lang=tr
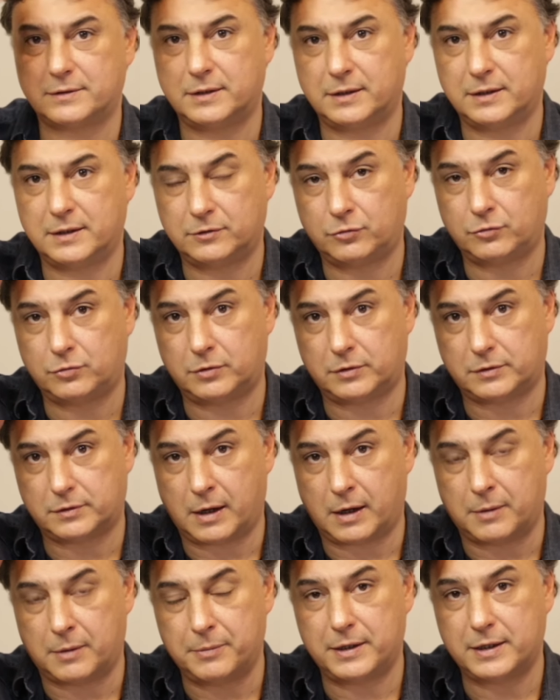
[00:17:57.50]
e,
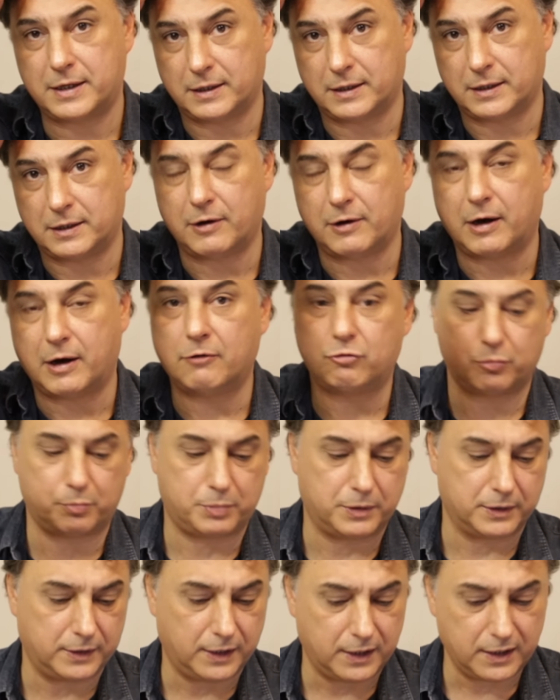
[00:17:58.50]
Amerika'da ve
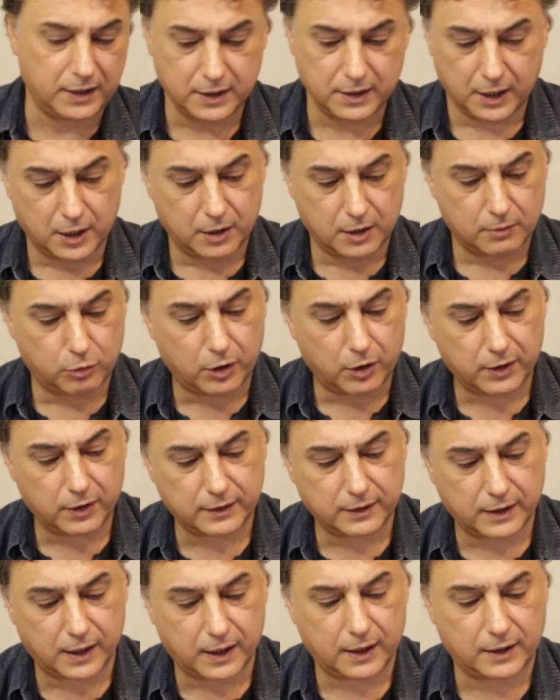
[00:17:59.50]
Avrupa'da. Bu
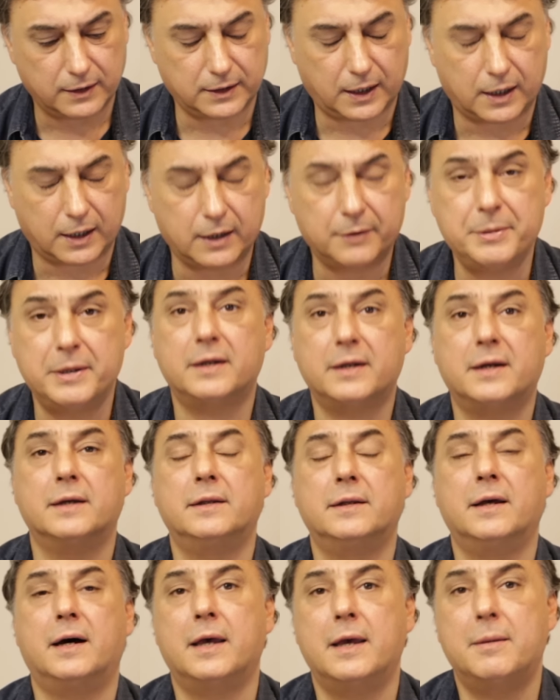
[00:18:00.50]
arada
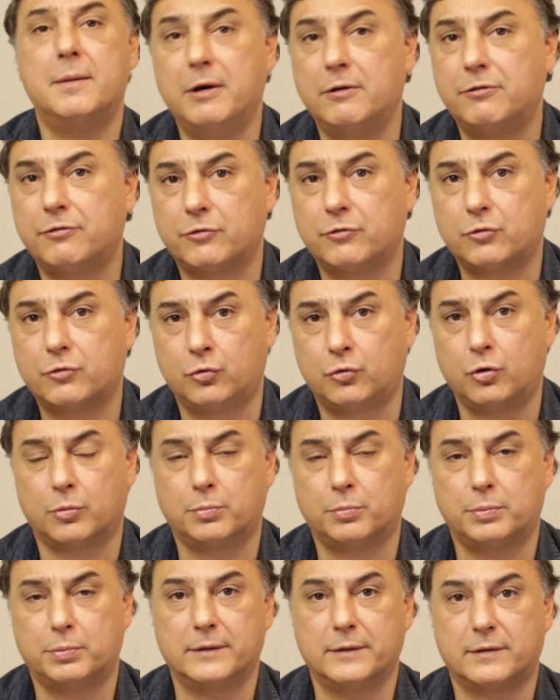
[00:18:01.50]
Amerika'da IMF
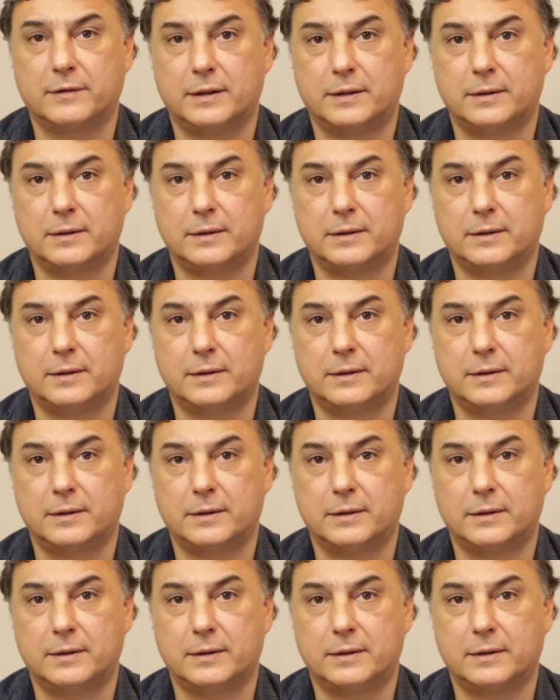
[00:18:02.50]
toplantıları